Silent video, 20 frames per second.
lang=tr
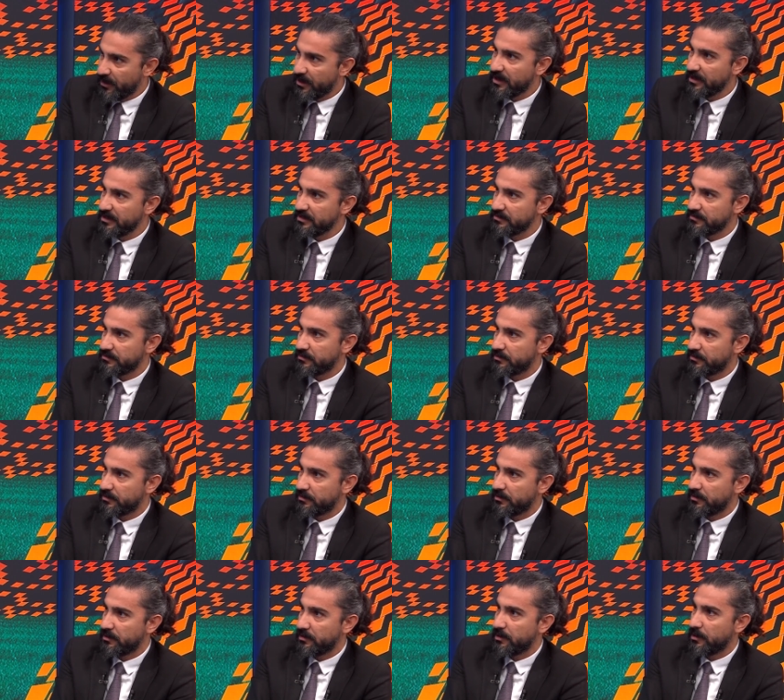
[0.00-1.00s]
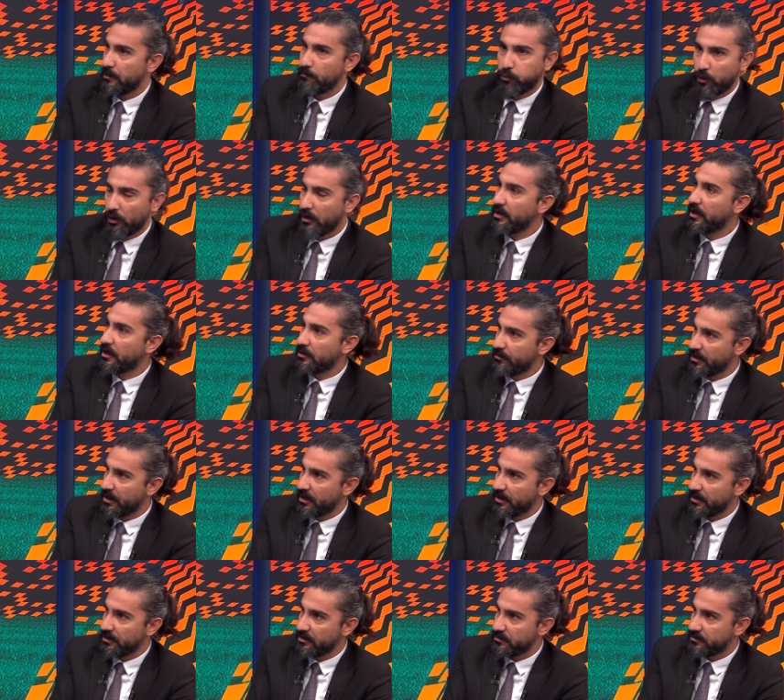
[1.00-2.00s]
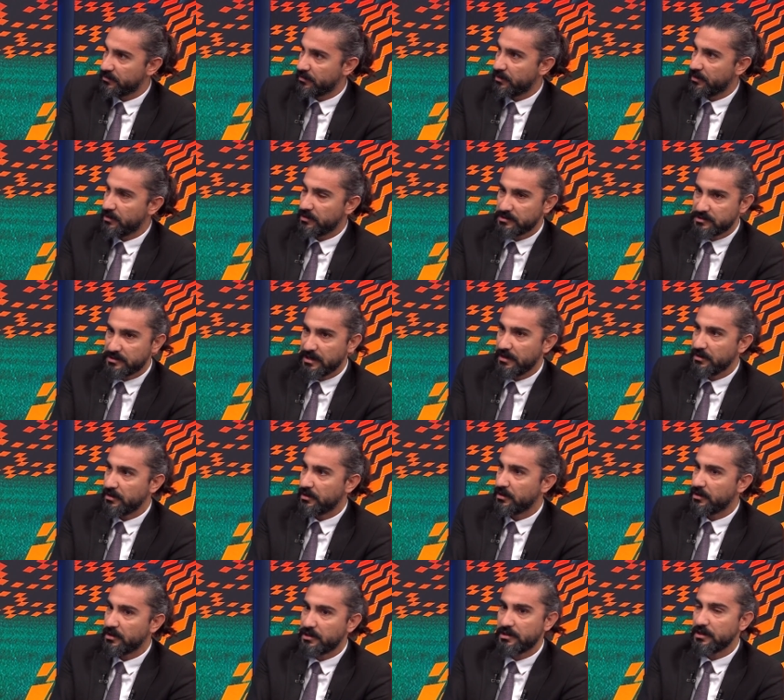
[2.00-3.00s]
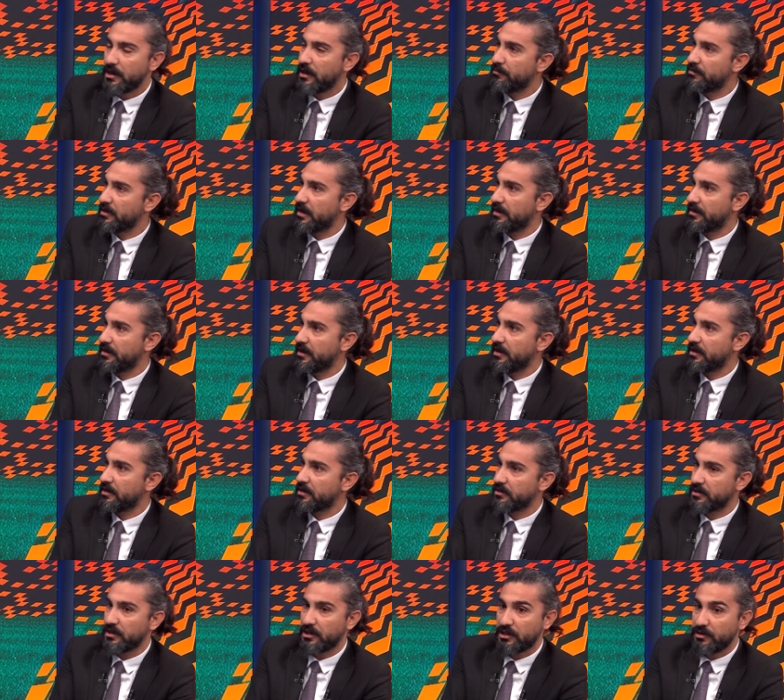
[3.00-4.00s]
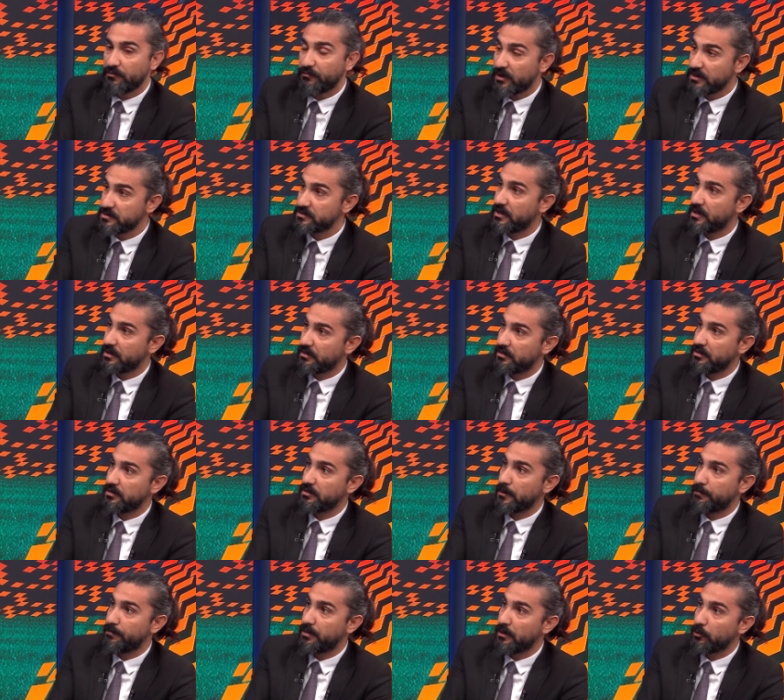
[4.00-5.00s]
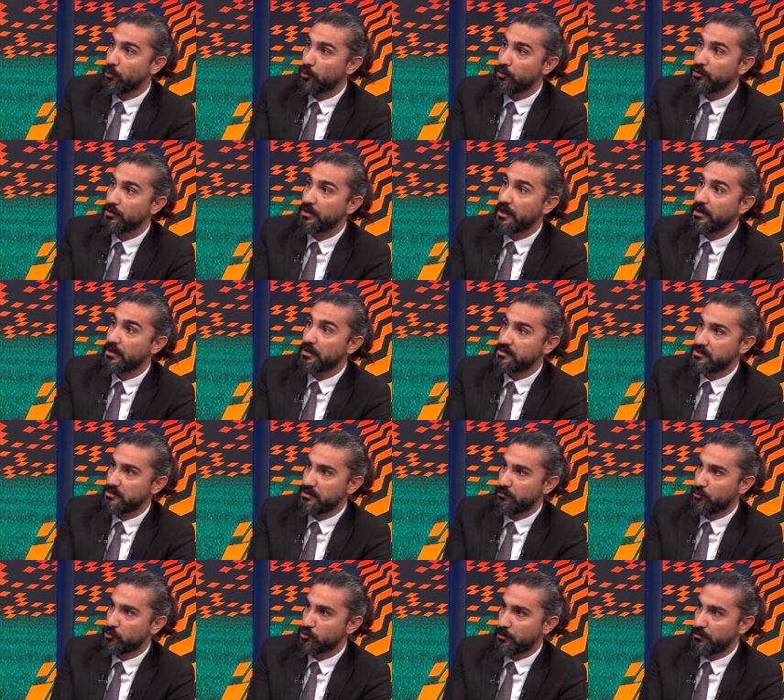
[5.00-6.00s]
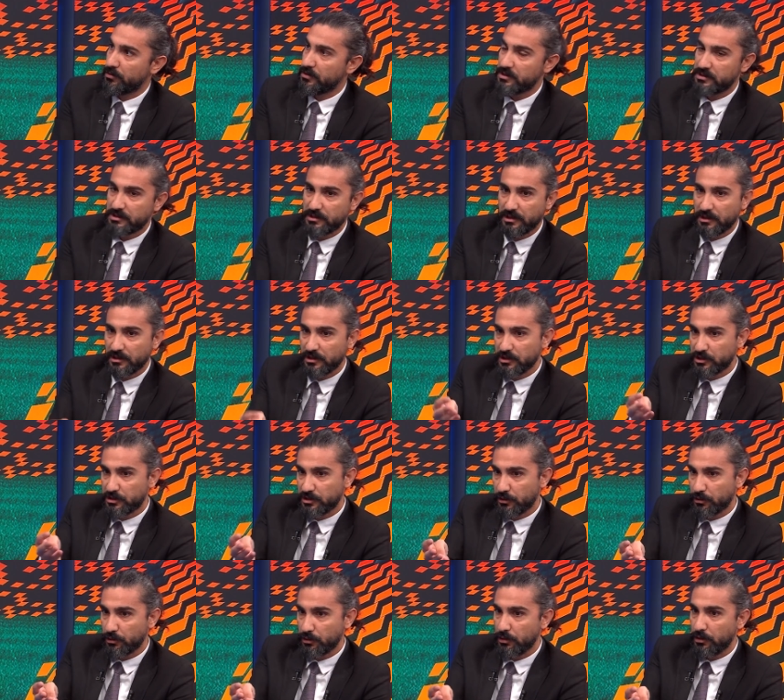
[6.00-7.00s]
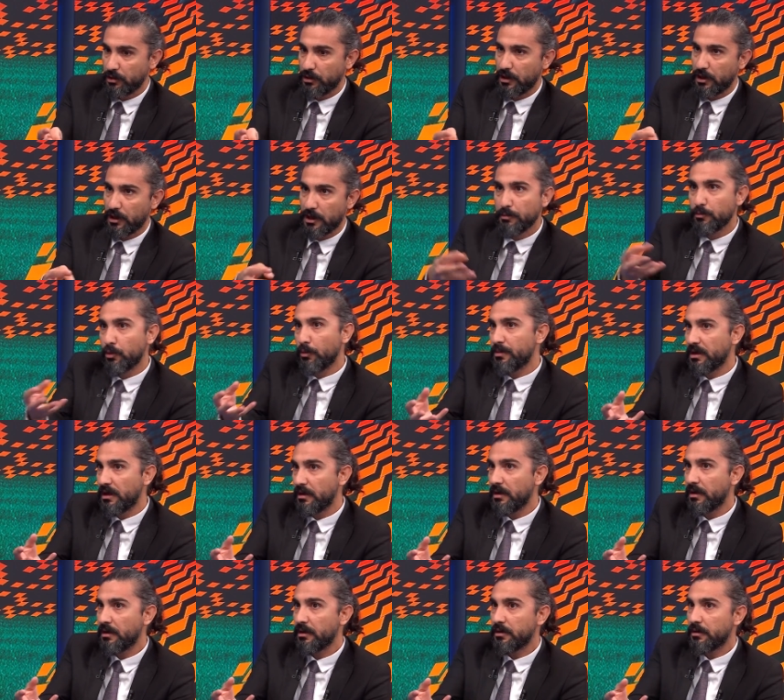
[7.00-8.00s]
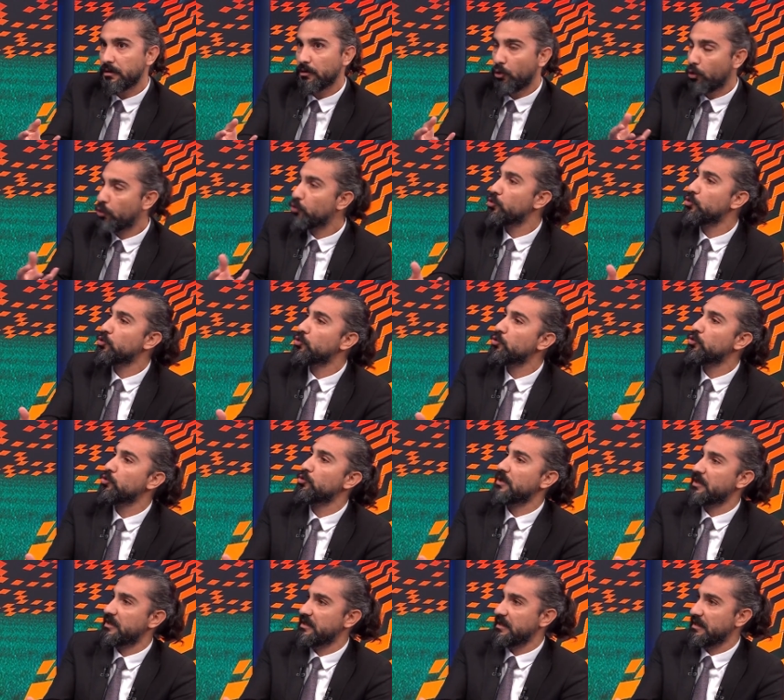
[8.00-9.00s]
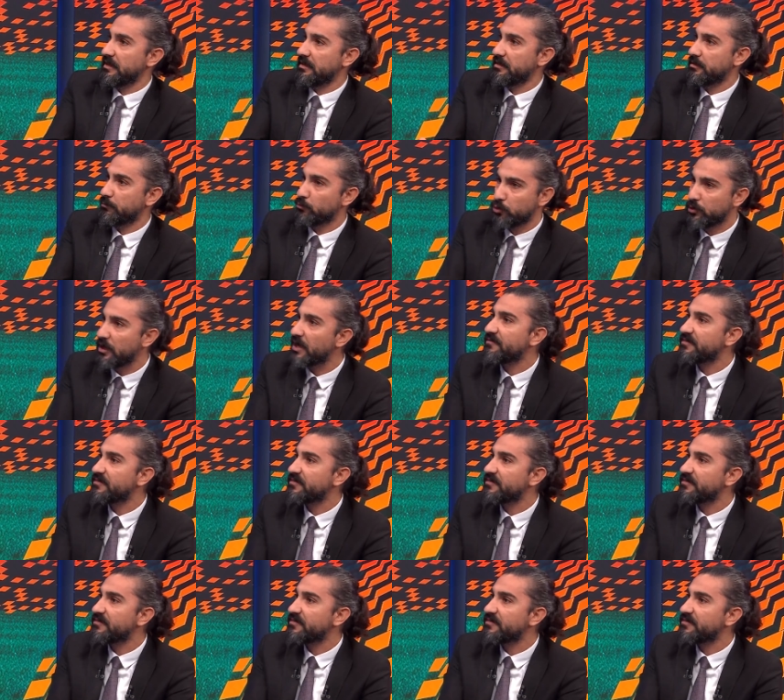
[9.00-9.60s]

gelir, puan almaya gelir. Sen iki hamlenle ya da iki fazla attığın deparla onun dengesini bozabilirsin. Ya da işte e, imobil o gün gününde değildir. Bunlar